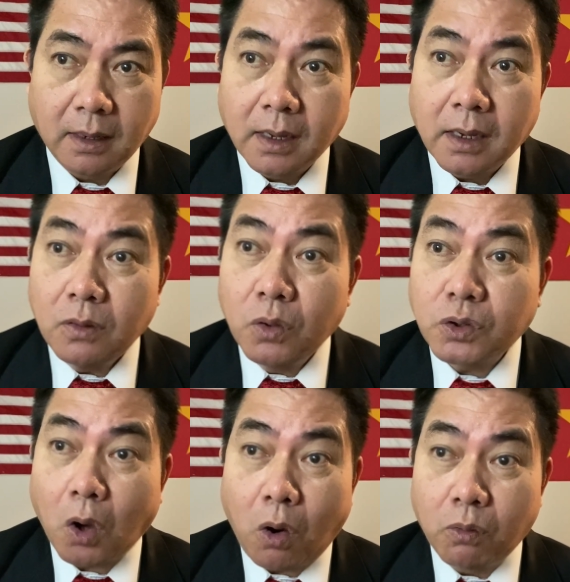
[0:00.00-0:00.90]
cái đuôi
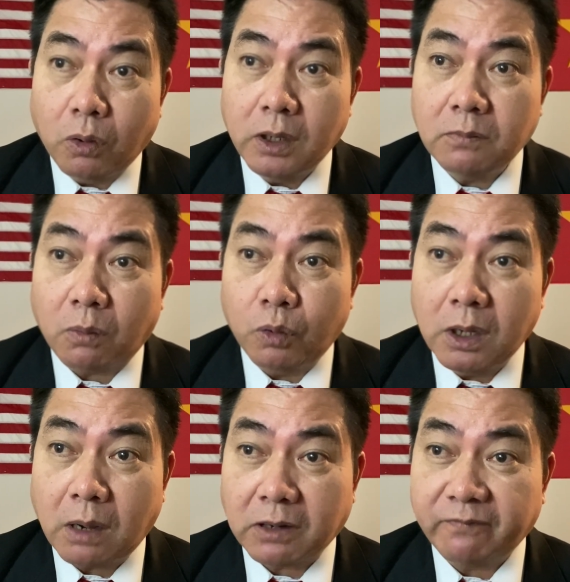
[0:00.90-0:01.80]
chồn của linh mục
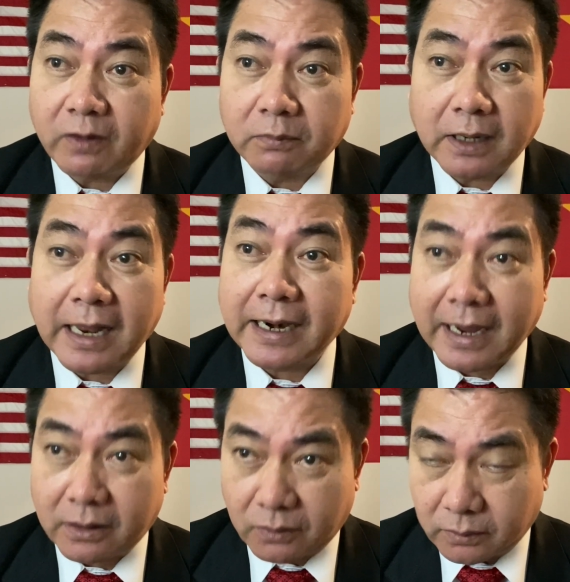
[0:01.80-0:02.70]
Nguyễn Ngọc Nam Phong nó đã
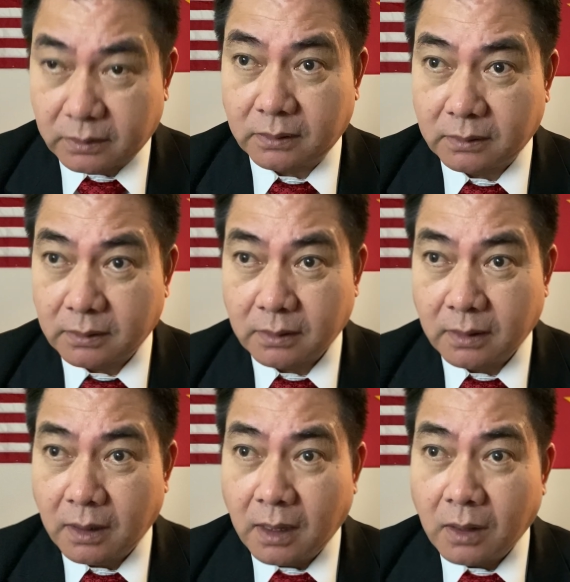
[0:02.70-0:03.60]
ra rồi
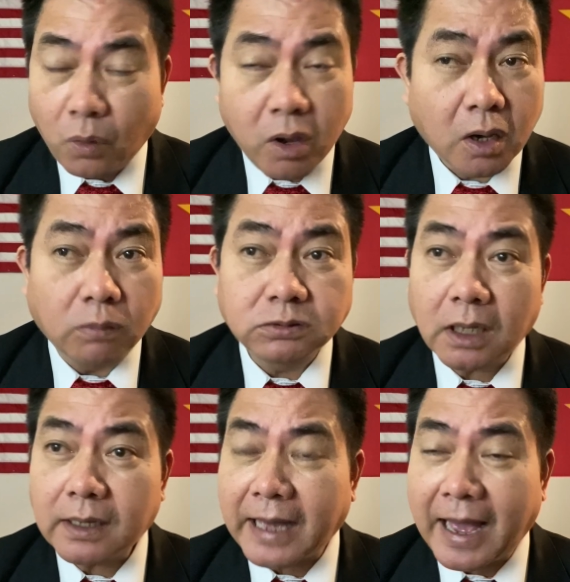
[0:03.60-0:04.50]
cuối cùng
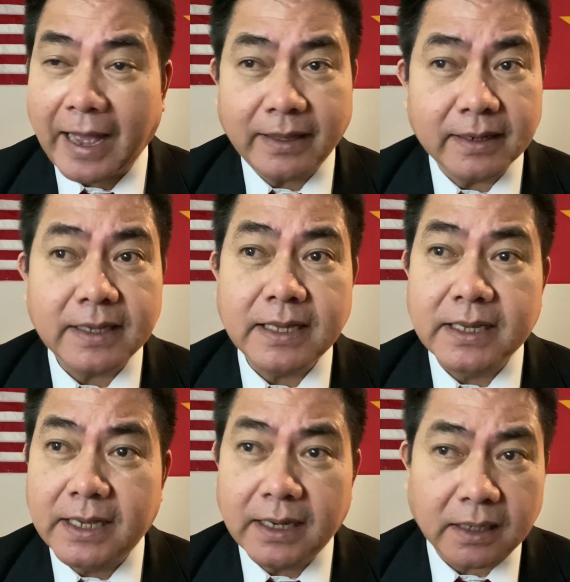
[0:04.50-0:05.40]
tất cả những cái
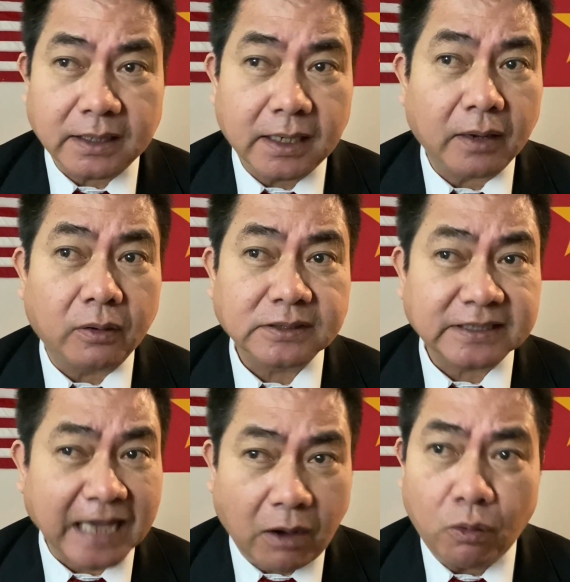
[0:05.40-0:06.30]
gì kia là chỉ là
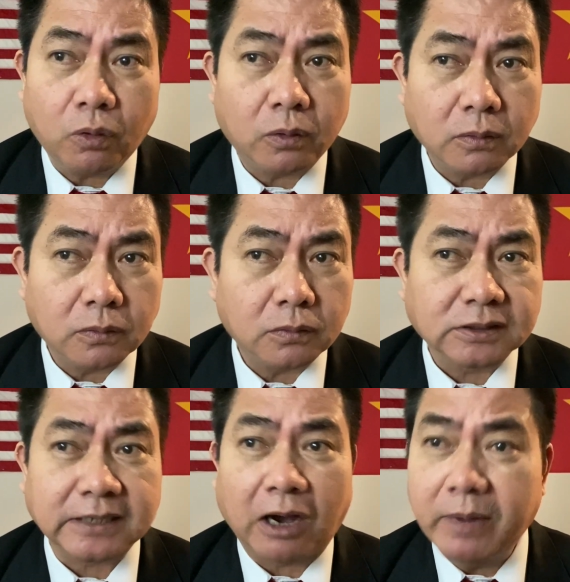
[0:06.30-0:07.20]
xảo
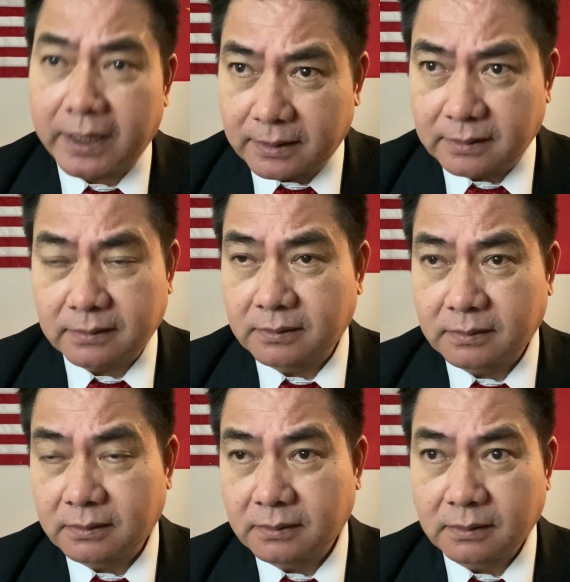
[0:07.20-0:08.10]
xảo biện
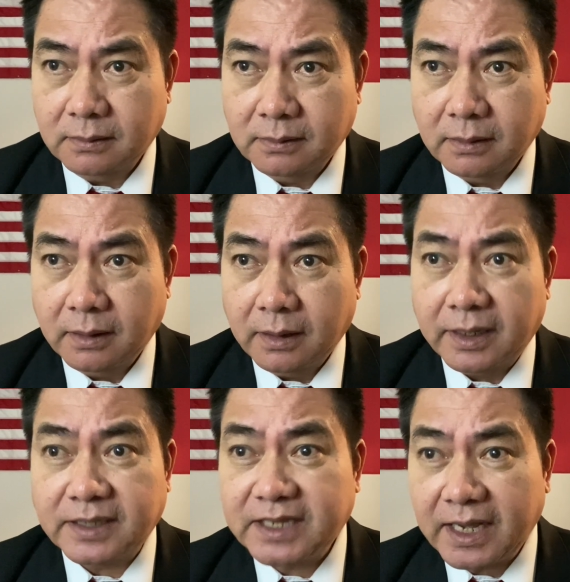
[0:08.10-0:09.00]

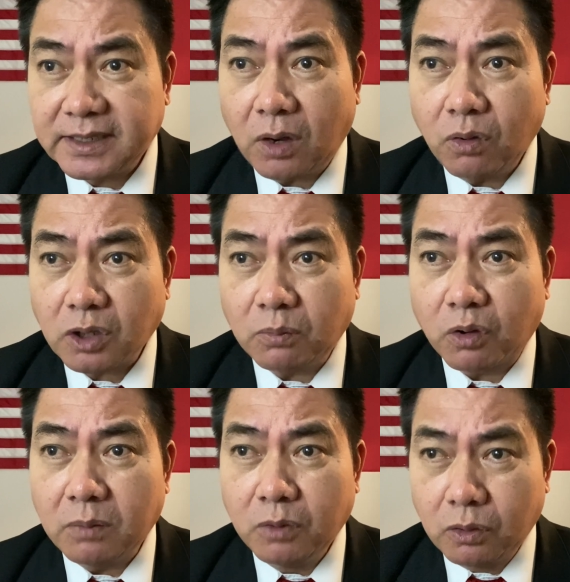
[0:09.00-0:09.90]
để che giấu cho một
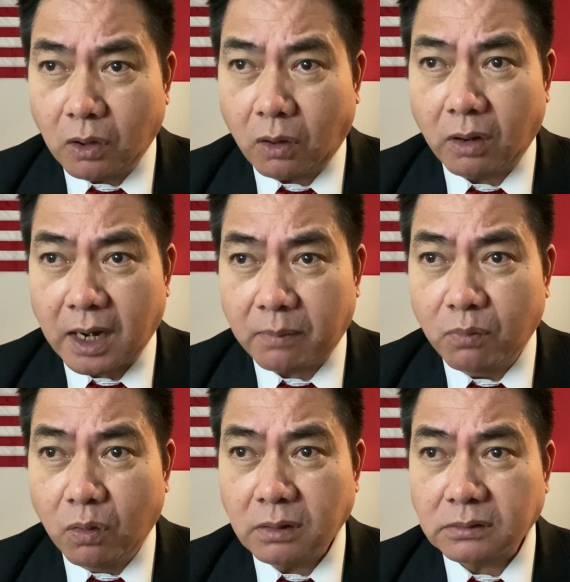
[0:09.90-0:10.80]
cái mưu đồ là
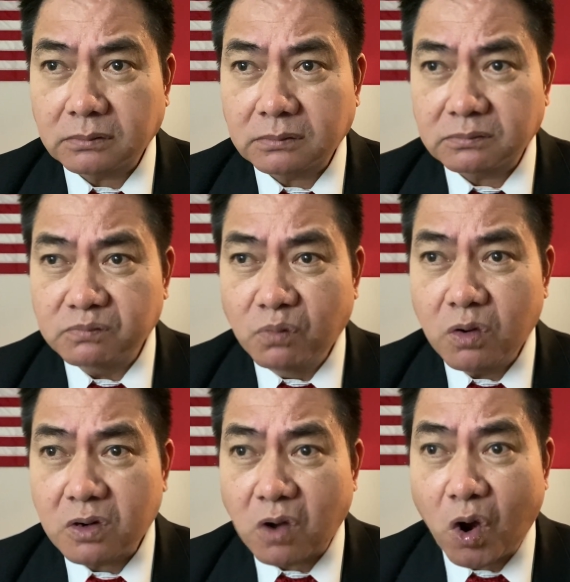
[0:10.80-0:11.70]
muốn
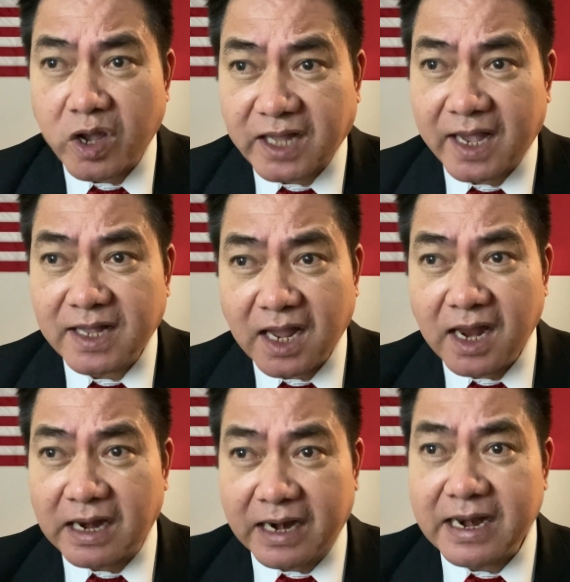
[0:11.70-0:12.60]
muốn đòi thay thế
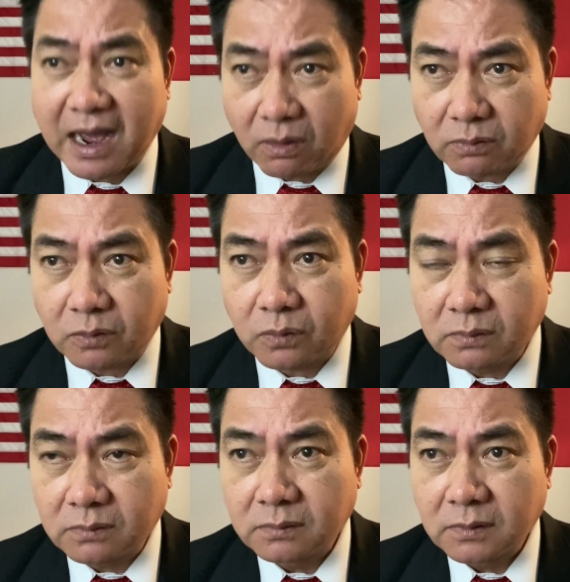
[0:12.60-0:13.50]
lãnh đạo
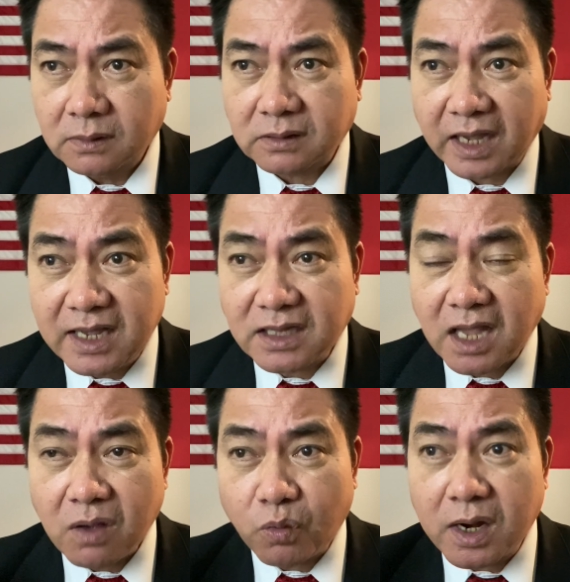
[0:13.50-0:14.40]
thay
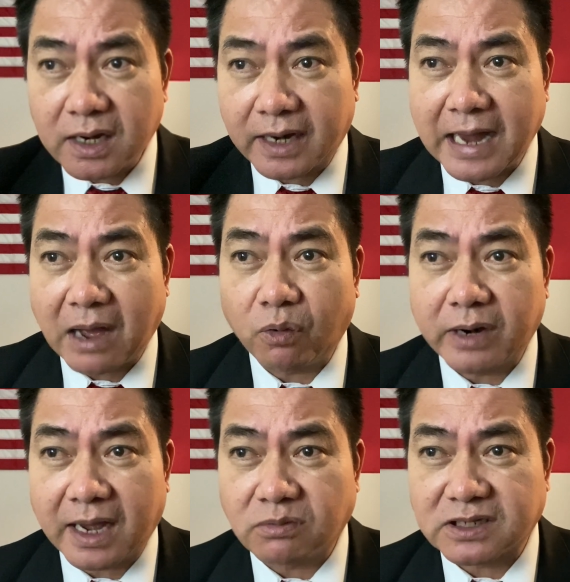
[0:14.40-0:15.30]
thế quyền lãnh đạo của
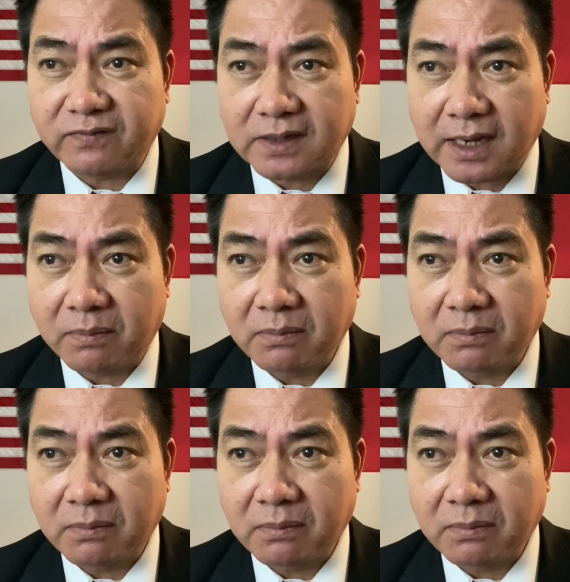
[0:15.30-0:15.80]
Đảng Cộng sản Việt Nam